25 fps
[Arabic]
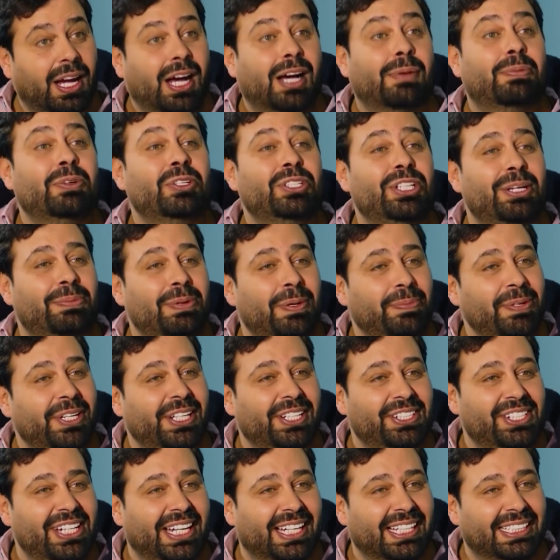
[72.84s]
ابو
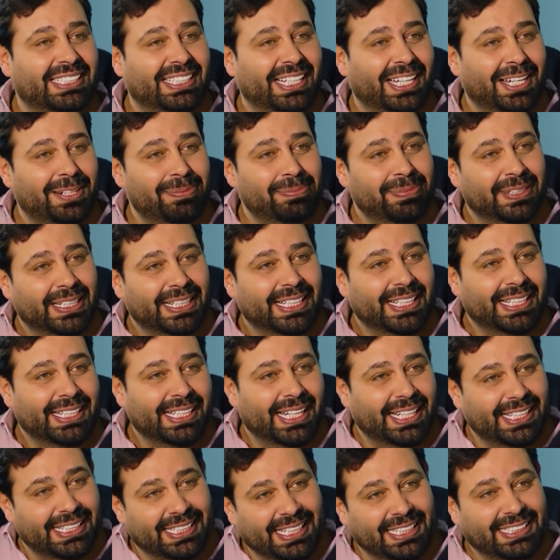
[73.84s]
الجبابير جاهز يا عم
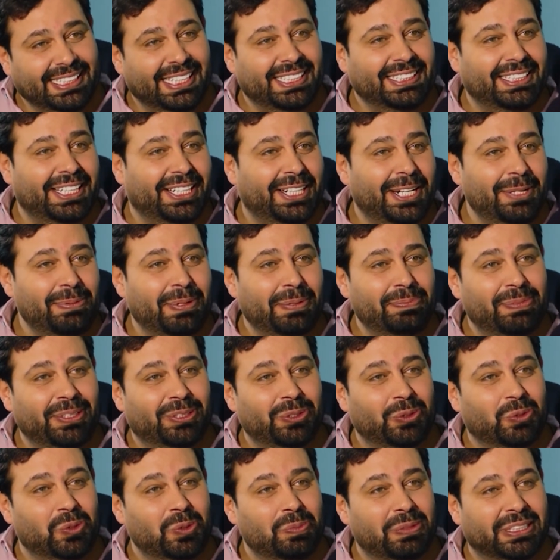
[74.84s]
يعني قديش تقريبا
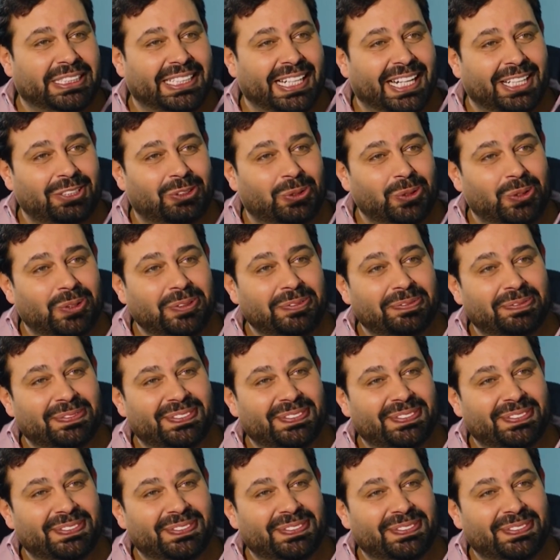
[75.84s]
بده يكون مساحته